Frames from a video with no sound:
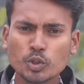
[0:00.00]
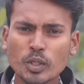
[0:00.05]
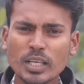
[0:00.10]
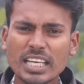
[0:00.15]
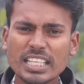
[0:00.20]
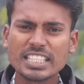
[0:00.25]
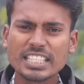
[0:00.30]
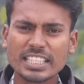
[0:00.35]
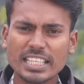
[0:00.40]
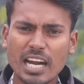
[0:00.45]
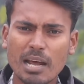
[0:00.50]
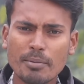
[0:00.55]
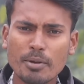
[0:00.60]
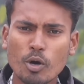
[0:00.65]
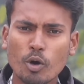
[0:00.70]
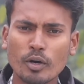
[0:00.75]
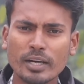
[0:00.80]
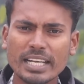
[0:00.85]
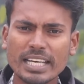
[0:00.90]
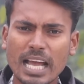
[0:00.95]
दोस्तों ये जितना
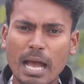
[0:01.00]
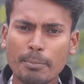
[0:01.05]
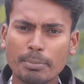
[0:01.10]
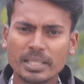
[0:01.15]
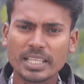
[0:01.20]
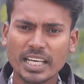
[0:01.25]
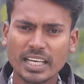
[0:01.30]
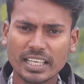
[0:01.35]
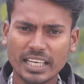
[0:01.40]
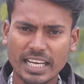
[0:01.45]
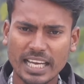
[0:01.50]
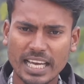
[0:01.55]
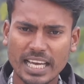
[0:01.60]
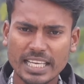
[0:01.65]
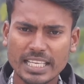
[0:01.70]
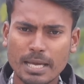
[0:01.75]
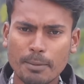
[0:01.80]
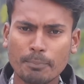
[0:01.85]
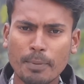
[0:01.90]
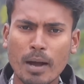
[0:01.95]
भी होर्डिंग आप देख
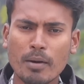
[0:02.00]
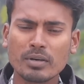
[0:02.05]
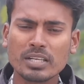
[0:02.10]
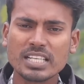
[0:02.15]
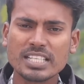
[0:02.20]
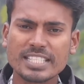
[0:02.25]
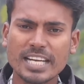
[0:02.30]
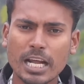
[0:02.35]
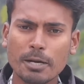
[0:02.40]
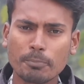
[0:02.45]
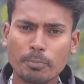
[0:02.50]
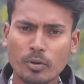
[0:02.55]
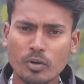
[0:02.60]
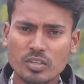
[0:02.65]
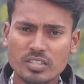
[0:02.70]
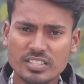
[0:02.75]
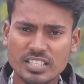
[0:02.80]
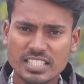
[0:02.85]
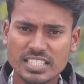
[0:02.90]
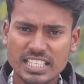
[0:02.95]
रहे हैं ये पावर स्टार
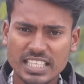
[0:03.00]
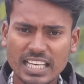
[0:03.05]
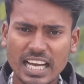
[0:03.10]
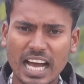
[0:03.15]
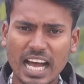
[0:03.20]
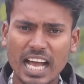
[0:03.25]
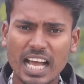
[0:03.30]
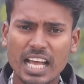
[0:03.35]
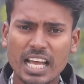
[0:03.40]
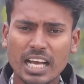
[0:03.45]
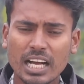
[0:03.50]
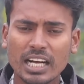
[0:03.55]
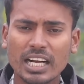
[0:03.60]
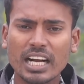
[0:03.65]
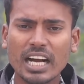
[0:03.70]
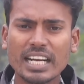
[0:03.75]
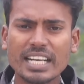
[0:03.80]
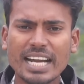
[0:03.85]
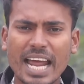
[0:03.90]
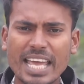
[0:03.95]
पवन सिंह जी का
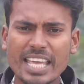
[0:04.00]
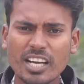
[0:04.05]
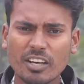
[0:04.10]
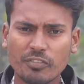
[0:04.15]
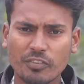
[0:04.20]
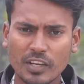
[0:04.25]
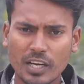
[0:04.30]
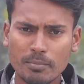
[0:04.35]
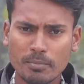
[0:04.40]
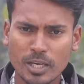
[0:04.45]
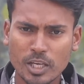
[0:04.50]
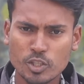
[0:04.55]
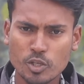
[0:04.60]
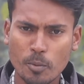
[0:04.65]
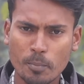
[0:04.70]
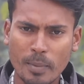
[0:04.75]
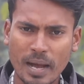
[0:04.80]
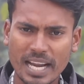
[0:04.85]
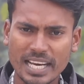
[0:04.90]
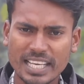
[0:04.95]
गन्नायक फिल्म के
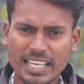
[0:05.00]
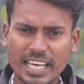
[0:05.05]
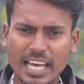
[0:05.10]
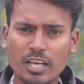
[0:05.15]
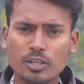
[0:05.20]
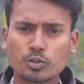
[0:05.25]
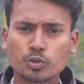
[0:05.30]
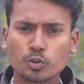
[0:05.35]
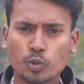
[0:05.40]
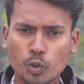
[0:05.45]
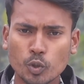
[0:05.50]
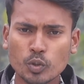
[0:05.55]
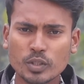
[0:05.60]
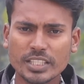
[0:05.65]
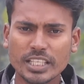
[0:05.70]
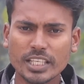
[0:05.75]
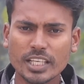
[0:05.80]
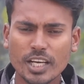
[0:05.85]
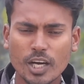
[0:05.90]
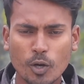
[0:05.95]
जो मालिक है
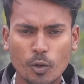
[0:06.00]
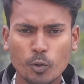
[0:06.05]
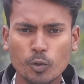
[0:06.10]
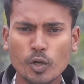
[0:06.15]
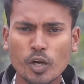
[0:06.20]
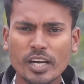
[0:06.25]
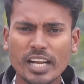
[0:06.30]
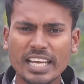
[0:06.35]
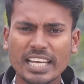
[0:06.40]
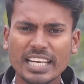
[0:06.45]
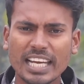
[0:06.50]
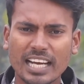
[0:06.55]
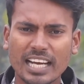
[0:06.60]
सोनू जी उन्होंने